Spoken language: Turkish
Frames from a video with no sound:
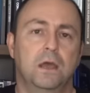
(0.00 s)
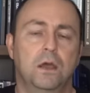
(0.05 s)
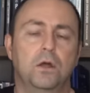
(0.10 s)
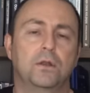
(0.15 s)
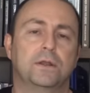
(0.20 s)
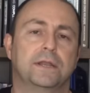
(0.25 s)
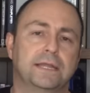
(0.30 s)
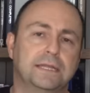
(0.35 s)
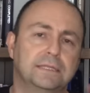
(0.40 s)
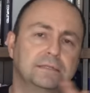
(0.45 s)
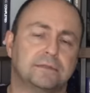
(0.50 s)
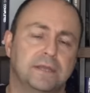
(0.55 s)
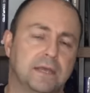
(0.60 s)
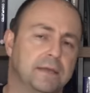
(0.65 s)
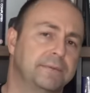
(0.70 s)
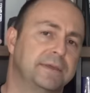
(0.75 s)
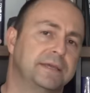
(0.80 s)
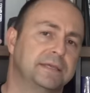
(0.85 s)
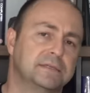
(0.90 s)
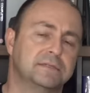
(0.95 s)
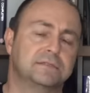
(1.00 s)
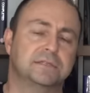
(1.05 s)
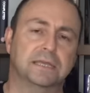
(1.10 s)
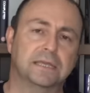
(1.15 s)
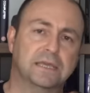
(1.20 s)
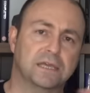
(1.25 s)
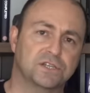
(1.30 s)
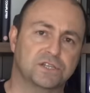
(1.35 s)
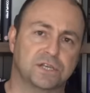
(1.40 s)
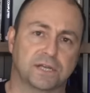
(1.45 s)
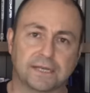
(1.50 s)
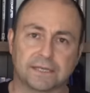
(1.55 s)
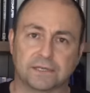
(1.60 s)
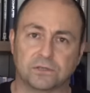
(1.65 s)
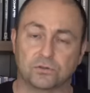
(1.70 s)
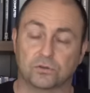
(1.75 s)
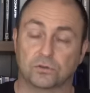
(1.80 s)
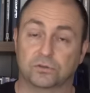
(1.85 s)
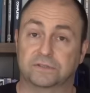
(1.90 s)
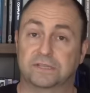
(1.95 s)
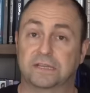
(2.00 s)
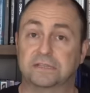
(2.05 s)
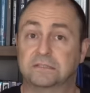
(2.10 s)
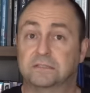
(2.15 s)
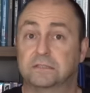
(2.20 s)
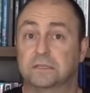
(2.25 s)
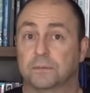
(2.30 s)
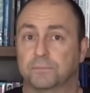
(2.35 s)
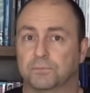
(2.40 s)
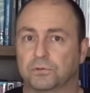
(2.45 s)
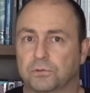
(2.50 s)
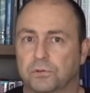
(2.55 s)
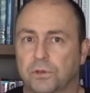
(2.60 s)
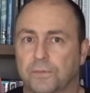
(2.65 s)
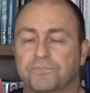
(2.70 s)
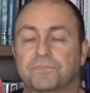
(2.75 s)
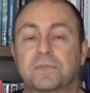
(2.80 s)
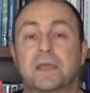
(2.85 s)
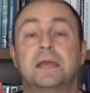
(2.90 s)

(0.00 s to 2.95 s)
Örneğin TB2 ise Keşan'a gidiyor. Testi yapılıyor.